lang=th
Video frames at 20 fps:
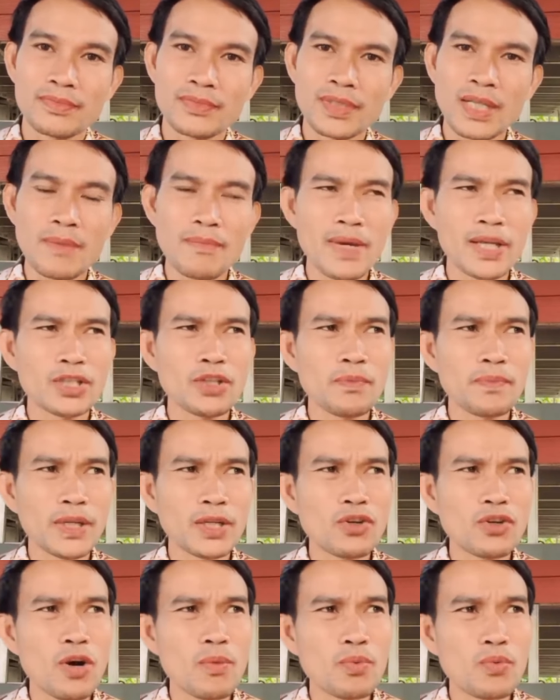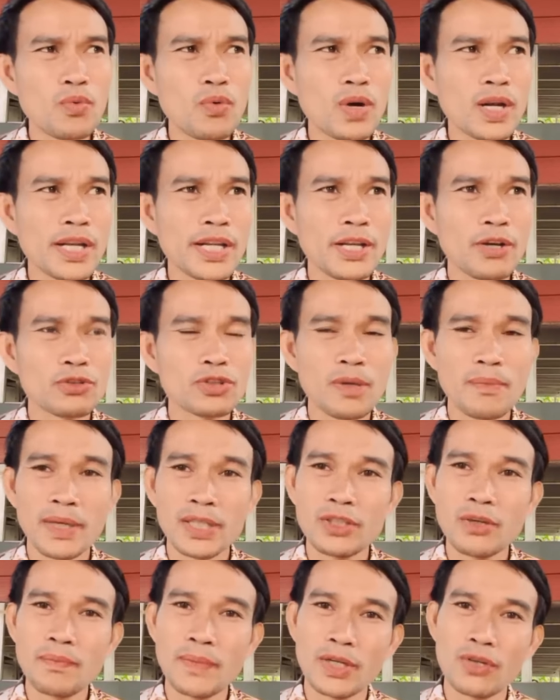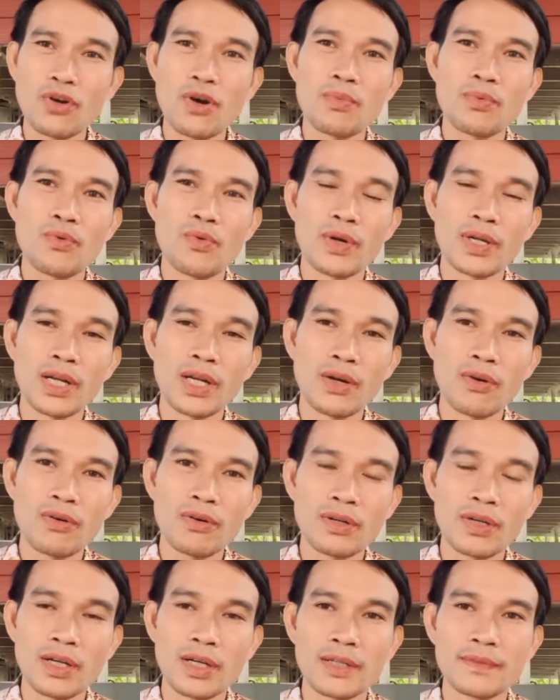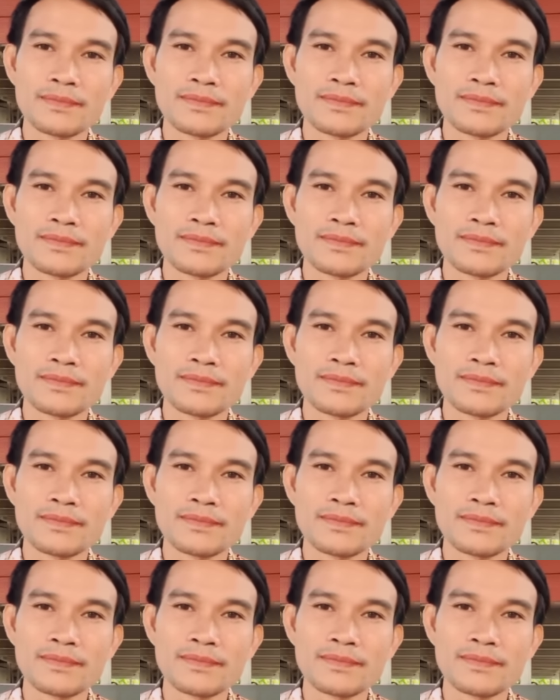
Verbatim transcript: ทำไมต้องเป็นครอบครัวเลวทำไมต้องเป็นครอบครัวนรกเหรอ